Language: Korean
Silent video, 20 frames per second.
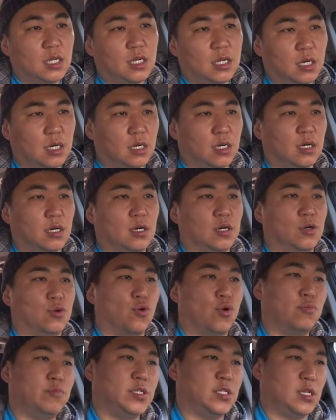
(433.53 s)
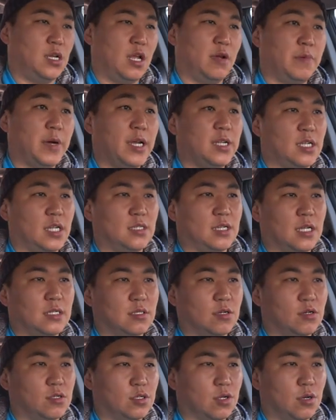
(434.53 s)
어, 고민을 해봐야
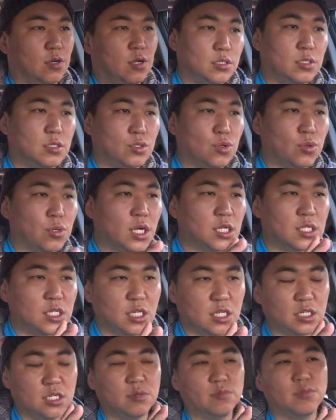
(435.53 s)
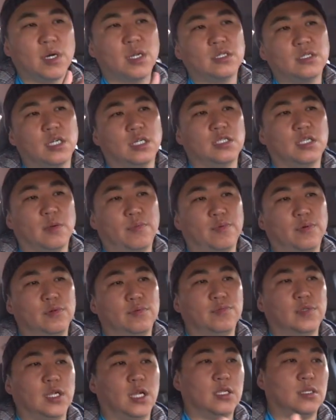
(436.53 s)
된다는 거죠 똑같이 20만원짜리
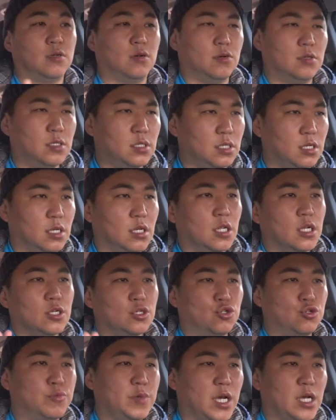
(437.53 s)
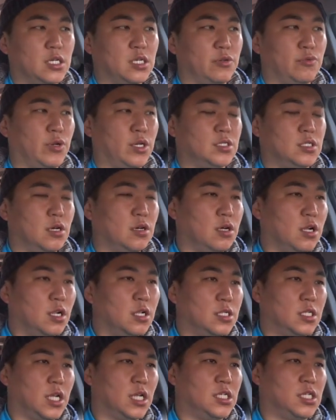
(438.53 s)
제품이라는 거를 구매하기 위해서
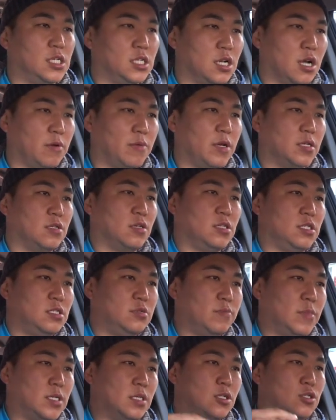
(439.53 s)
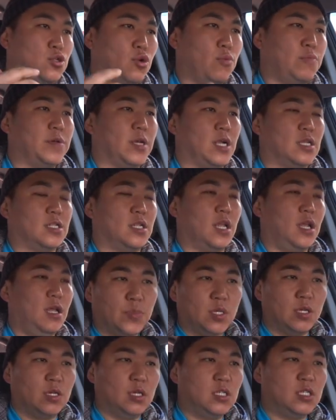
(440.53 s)
내 지갑에서 20만원을 소비할 때
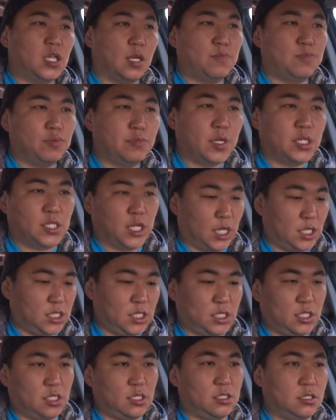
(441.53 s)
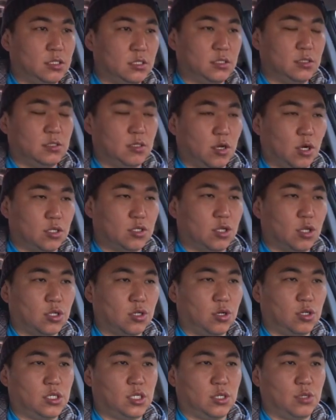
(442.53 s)
이 제품의 재질은 어떤
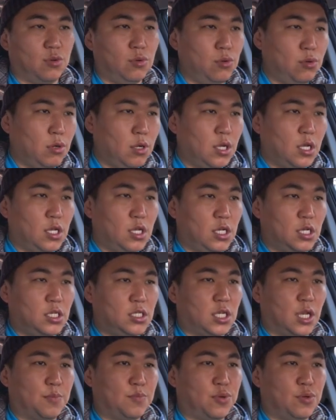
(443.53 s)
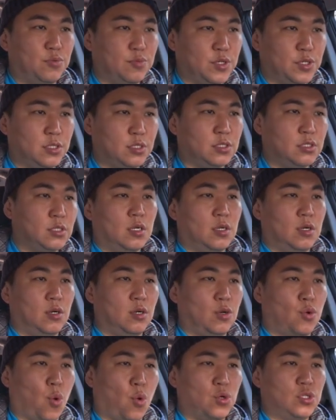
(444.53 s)
것이고 이 제품은
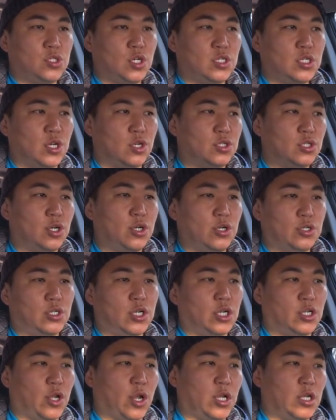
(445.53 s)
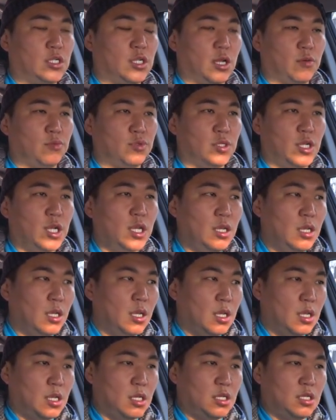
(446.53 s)
어, 공정이 어떻게 어떻게 되기 때문에
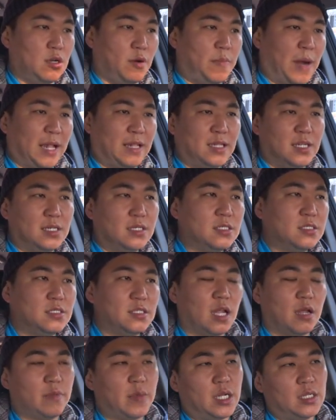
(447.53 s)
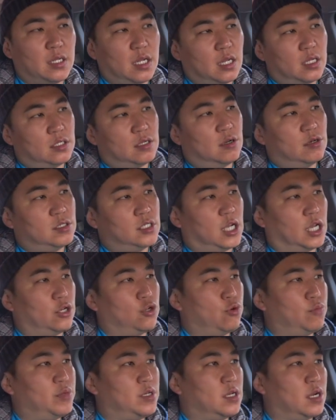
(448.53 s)
이거 만드는 데만 해서
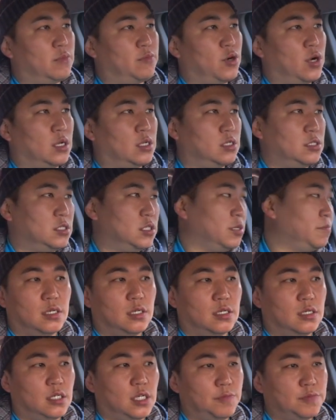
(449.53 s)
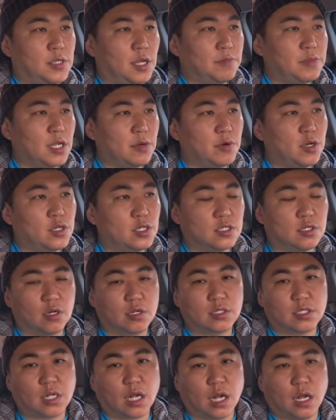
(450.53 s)
재료비가 뭐 한1 3 1 4만원이
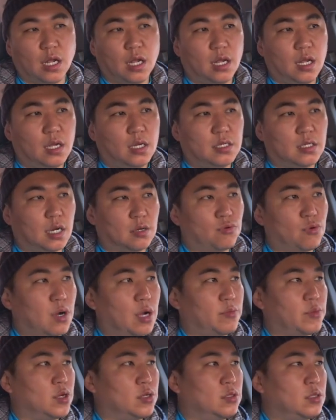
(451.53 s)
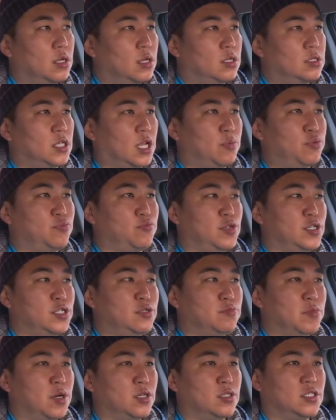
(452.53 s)
들었다 라고 하면 제품
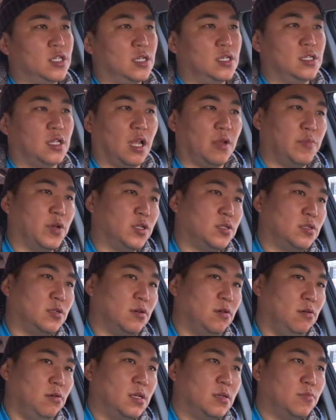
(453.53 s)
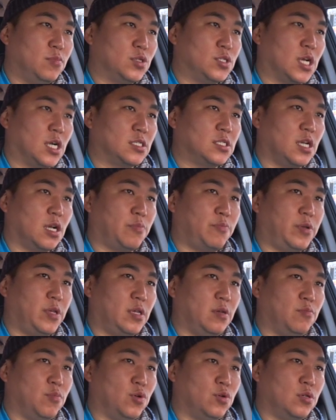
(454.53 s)
20만원짜리 내면서 뭐
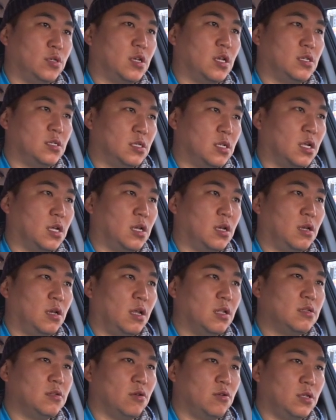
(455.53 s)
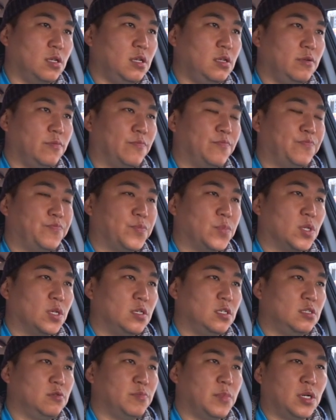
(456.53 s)
장착비 뭐 이렇게 이렇게 했더니
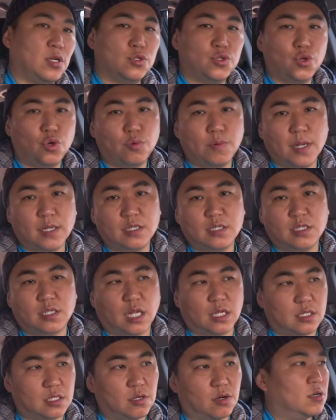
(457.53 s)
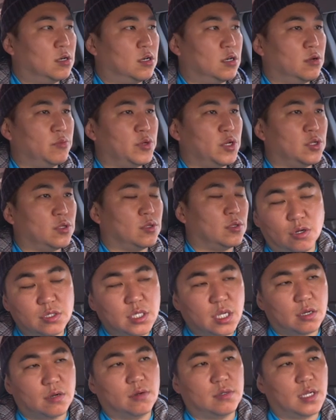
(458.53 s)
20만원 초반이 됐어 그러면
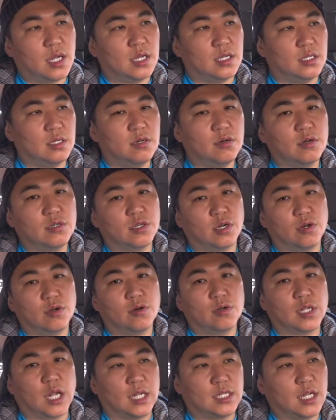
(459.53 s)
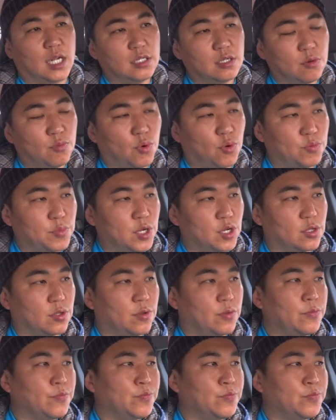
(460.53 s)
어쨌거나 이런 거 저런 거 다 따져보면